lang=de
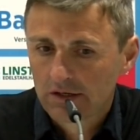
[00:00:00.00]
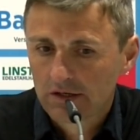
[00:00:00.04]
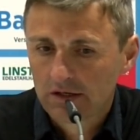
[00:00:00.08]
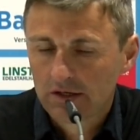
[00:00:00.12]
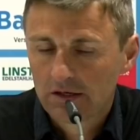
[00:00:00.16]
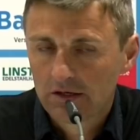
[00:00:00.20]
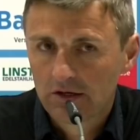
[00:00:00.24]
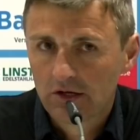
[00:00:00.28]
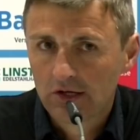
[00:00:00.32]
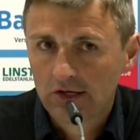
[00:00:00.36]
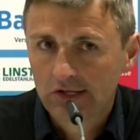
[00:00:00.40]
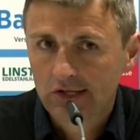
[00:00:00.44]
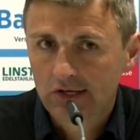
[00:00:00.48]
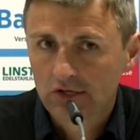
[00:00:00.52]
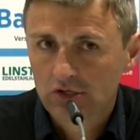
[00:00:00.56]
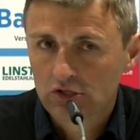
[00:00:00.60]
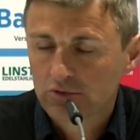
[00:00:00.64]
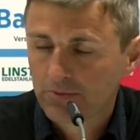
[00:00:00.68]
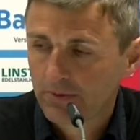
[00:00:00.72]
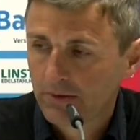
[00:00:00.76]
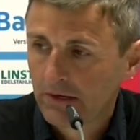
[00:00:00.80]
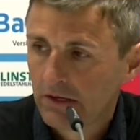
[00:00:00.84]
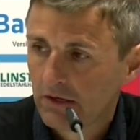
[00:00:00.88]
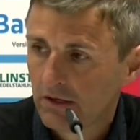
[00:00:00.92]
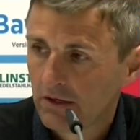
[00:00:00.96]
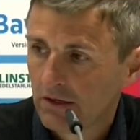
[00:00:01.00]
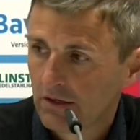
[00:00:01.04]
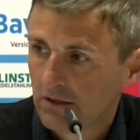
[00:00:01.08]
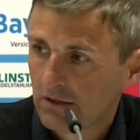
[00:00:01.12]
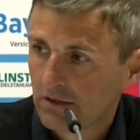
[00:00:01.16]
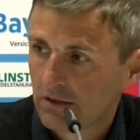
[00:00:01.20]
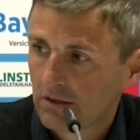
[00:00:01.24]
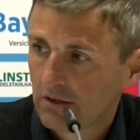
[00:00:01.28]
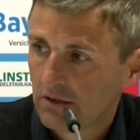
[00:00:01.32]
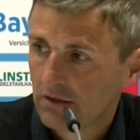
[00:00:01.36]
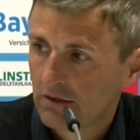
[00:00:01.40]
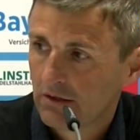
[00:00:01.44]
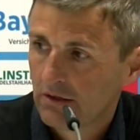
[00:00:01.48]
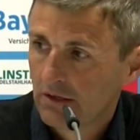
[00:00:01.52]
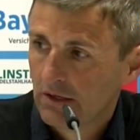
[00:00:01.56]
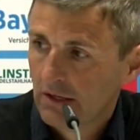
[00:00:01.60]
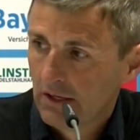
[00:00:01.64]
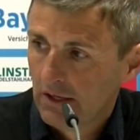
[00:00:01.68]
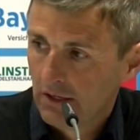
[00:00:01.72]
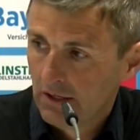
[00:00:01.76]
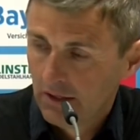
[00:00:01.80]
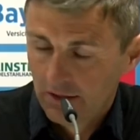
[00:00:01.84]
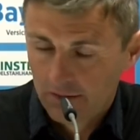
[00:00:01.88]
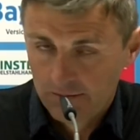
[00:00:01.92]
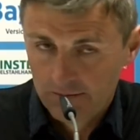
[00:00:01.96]
älteren Spieler
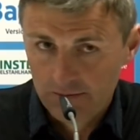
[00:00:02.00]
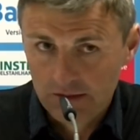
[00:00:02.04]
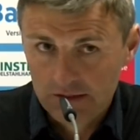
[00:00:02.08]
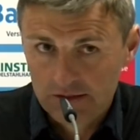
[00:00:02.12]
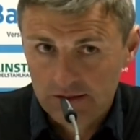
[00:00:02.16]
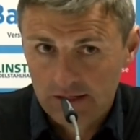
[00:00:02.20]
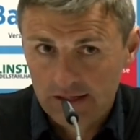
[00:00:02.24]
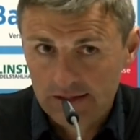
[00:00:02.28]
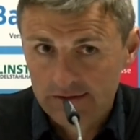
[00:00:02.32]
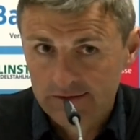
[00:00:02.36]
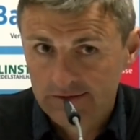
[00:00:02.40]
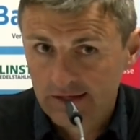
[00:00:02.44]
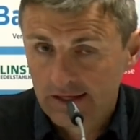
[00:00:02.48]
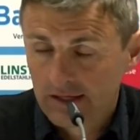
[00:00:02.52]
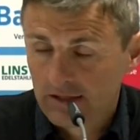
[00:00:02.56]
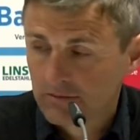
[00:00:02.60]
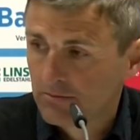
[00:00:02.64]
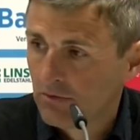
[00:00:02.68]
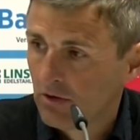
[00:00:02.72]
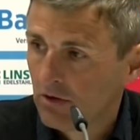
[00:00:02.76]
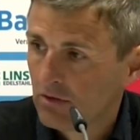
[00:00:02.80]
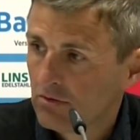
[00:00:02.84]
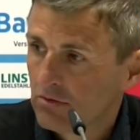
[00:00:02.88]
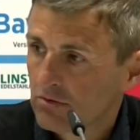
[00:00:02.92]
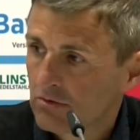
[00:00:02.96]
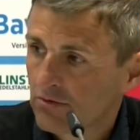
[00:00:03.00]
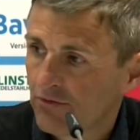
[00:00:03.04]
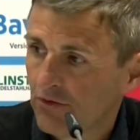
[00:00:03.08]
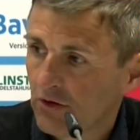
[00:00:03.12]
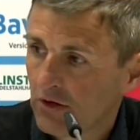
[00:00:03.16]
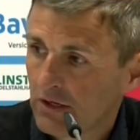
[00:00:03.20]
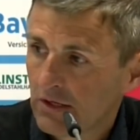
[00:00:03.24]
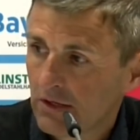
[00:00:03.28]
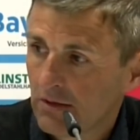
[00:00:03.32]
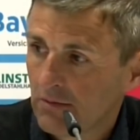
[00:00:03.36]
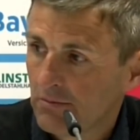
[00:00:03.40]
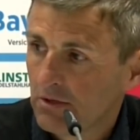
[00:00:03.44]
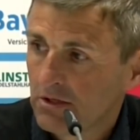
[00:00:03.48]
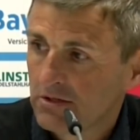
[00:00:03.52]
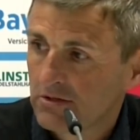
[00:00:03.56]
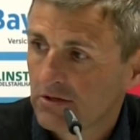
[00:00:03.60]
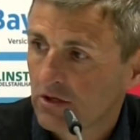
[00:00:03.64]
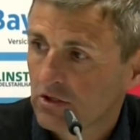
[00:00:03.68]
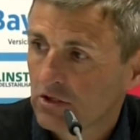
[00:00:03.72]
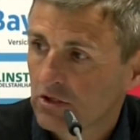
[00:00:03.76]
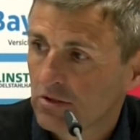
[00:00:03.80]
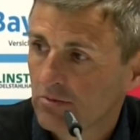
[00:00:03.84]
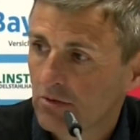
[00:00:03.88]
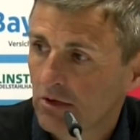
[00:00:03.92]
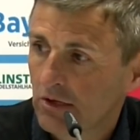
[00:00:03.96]
mit Dennis Erdmann und vorne mit
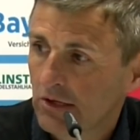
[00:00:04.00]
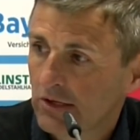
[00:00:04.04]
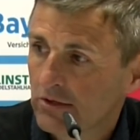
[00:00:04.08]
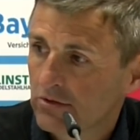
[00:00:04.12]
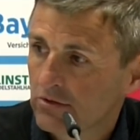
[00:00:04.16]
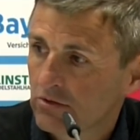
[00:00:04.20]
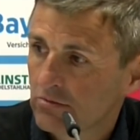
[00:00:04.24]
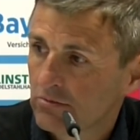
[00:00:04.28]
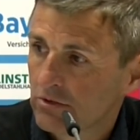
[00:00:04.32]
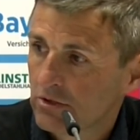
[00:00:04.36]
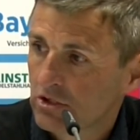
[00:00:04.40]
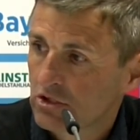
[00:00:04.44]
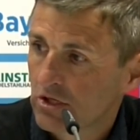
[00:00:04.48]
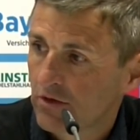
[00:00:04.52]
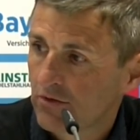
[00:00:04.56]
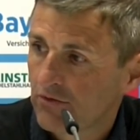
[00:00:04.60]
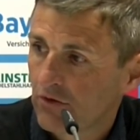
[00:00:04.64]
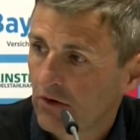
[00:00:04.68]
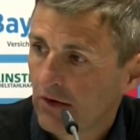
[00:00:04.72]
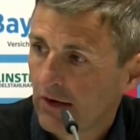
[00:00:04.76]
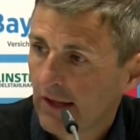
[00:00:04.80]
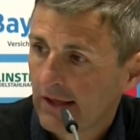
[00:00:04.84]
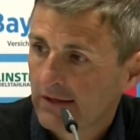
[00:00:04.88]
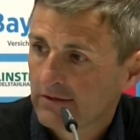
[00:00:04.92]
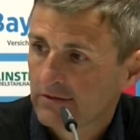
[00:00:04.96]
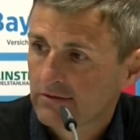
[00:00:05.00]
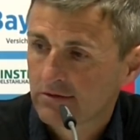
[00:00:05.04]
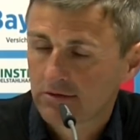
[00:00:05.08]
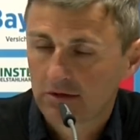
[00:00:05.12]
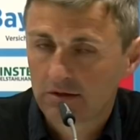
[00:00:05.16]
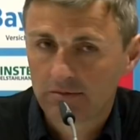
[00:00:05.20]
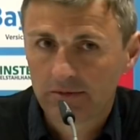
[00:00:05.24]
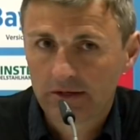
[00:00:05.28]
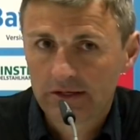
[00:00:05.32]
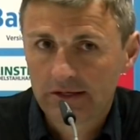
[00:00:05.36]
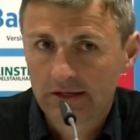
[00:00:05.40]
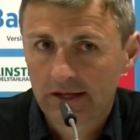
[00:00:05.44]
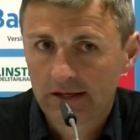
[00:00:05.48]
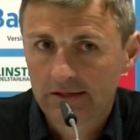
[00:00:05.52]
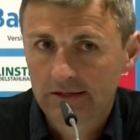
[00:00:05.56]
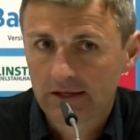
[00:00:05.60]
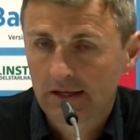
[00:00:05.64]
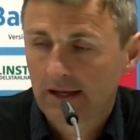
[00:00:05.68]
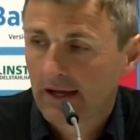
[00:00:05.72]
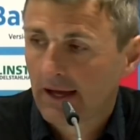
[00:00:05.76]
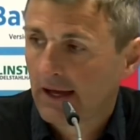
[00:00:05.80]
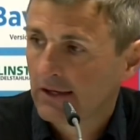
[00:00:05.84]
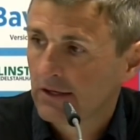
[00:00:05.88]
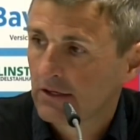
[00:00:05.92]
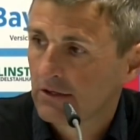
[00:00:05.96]
Sascha Mölders und mit Stefan Lex am Ende auch
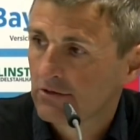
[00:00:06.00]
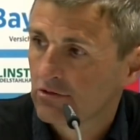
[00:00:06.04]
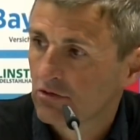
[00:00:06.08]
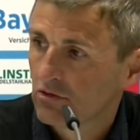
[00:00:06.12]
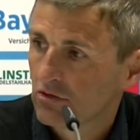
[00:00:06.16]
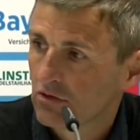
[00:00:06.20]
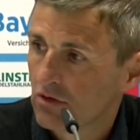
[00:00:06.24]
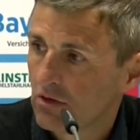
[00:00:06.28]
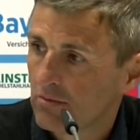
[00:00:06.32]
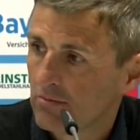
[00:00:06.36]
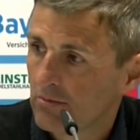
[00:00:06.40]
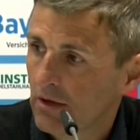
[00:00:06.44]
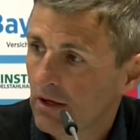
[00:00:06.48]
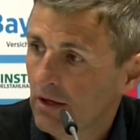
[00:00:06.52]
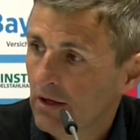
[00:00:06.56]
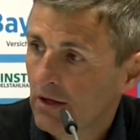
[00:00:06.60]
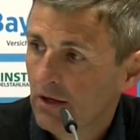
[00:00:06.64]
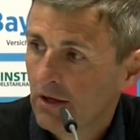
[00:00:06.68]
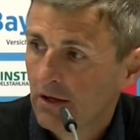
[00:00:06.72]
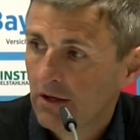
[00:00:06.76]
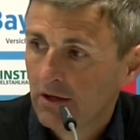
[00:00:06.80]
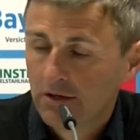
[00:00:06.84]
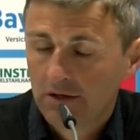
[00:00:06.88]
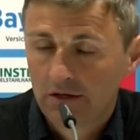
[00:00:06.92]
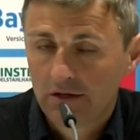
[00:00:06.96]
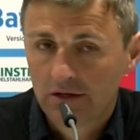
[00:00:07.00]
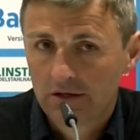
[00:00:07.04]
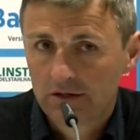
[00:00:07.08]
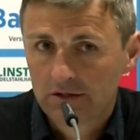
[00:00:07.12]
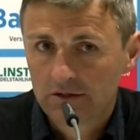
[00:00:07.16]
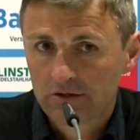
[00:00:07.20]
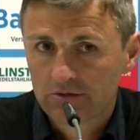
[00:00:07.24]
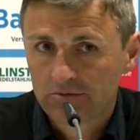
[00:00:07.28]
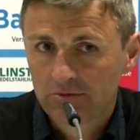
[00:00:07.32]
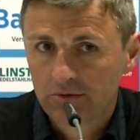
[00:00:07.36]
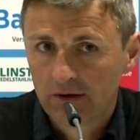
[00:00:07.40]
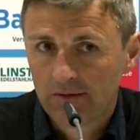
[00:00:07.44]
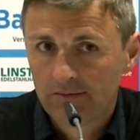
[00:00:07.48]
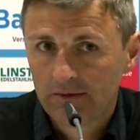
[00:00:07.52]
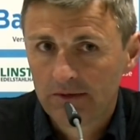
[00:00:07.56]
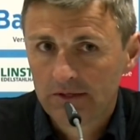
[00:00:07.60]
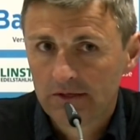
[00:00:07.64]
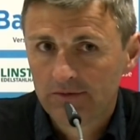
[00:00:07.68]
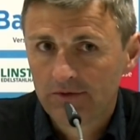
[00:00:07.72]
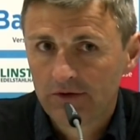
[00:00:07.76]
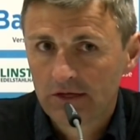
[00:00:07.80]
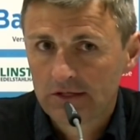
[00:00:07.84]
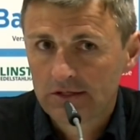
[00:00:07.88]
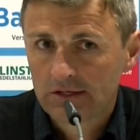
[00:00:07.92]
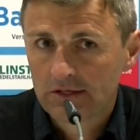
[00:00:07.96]
den Kahn gezogen haben. Äh, das war am
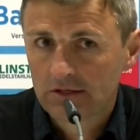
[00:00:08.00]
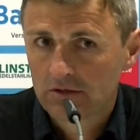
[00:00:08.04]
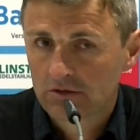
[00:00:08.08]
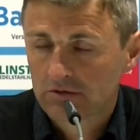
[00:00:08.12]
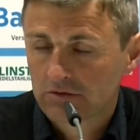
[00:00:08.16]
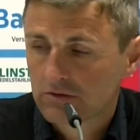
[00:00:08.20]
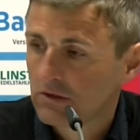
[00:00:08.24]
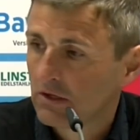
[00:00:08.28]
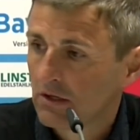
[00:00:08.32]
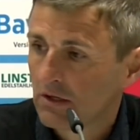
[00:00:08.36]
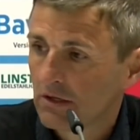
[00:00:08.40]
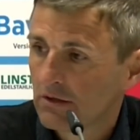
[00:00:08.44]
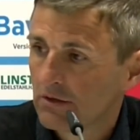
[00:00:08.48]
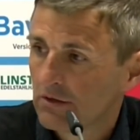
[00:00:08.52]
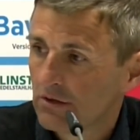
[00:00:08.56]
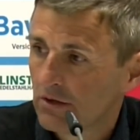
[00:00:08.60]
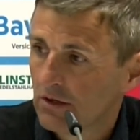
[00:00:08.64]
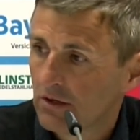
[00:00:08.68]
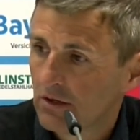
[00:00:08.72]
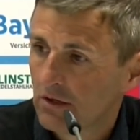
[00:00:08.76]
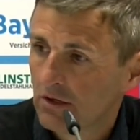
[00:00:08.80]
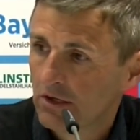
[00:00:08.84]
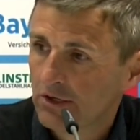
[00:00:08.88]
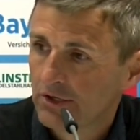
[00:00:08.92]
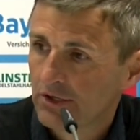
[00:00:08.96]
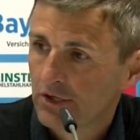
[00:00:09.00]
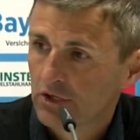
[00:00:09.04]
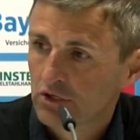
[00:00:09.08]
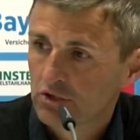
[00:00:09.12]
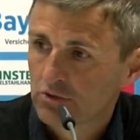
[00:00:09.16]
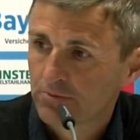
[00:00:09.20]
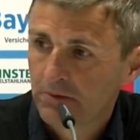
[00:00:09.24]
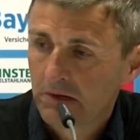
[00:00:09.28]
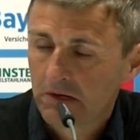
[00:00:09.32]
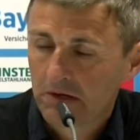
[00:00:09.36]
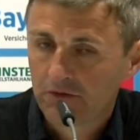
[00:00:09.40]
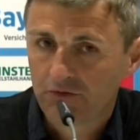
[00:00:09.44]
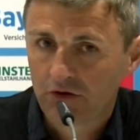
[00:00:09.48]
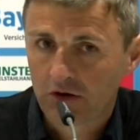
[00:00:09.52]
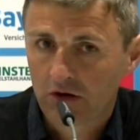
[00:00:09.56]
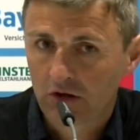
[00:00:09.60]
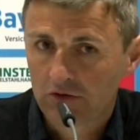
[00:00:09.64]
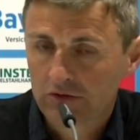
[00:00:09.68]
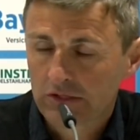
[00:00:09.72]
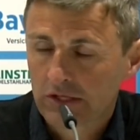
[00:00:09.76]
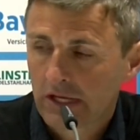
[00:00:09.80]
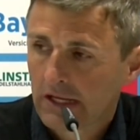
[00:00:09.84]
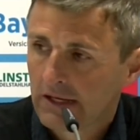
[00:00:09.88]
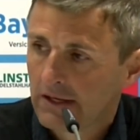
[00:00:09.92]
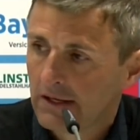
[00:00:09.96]
Ende wichtig, dass die äh, älteren Spieler
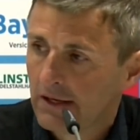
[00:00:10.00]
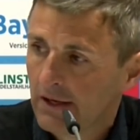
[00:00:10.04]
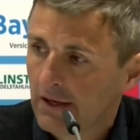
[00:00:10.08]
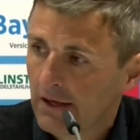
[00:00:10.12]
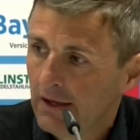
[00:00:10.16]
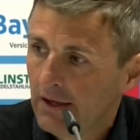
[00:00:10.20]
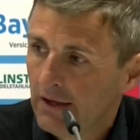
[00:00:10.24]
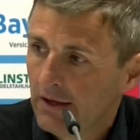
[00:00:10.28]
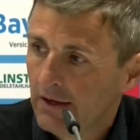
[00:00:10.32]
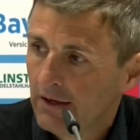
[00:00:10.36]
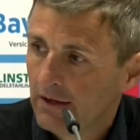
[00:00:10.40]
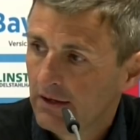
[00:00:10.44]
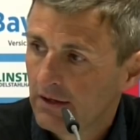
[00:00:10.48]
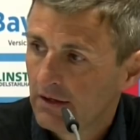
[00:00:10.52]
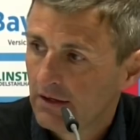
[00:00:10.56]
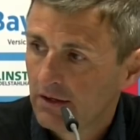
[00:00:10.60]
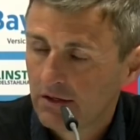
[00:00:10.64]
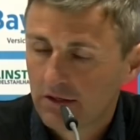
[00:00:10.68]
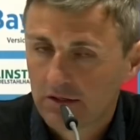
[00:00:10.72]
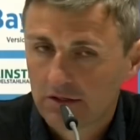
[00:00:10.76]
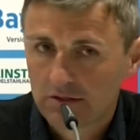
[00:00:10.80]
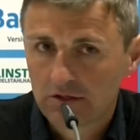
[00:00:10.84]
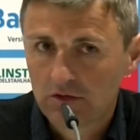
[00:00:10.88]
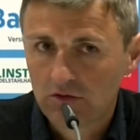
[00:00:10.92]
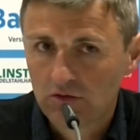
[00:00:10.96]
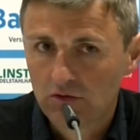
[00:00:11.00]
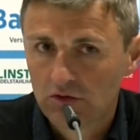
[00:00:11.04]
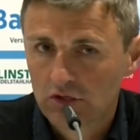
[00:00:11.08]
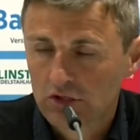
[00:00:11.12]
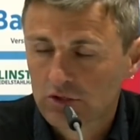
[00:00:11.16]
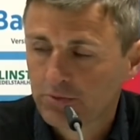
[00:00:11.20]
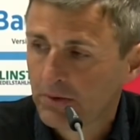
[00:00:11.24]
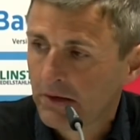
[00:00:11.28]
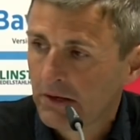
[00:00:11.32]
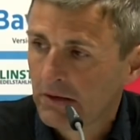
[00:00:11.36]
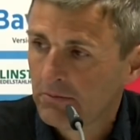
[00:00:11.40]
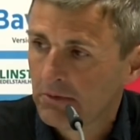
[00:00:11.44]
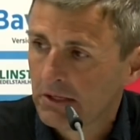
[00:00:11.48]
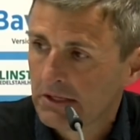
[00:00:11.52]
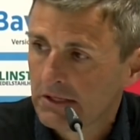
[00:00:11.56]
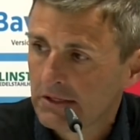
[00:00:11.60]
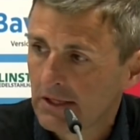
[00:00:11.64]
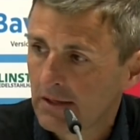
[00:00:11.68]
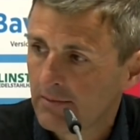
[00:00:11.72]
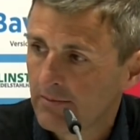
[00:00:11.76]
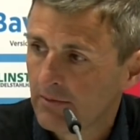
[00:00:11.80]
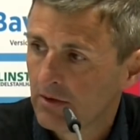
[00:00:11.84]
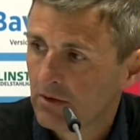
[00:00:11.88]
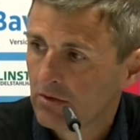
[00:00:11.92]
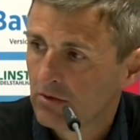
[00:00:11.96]
vorangehen, äh, die jungen Spieler
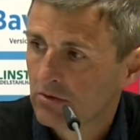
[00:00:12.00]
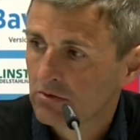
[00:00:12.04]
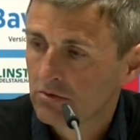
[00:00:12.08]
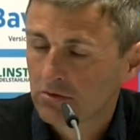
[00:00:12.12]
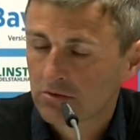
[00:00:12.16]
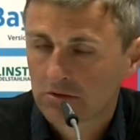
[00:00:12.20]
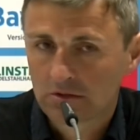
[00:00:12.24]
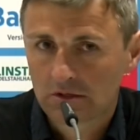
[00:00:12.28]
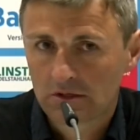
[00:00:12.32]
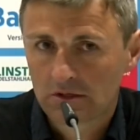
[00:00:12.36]
mitnehmen und